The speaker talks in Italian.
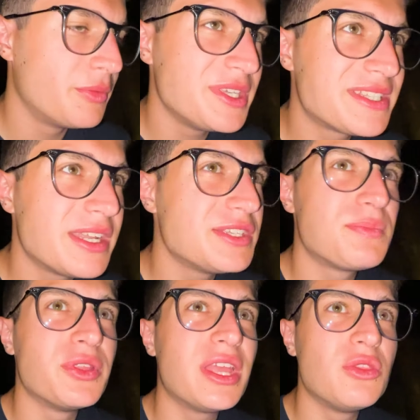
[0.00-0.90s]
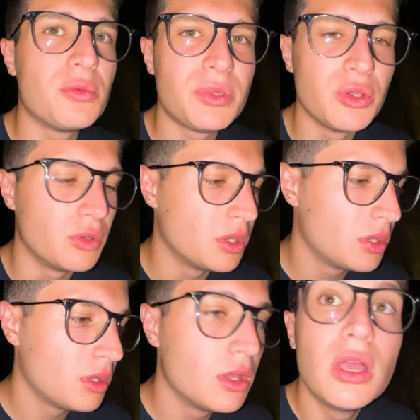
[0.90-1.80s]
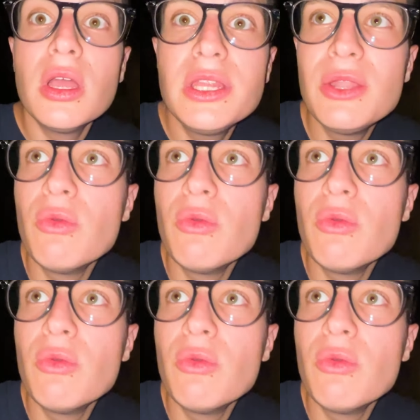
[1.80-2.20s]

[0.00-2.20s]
mi sta rispondendo più. Di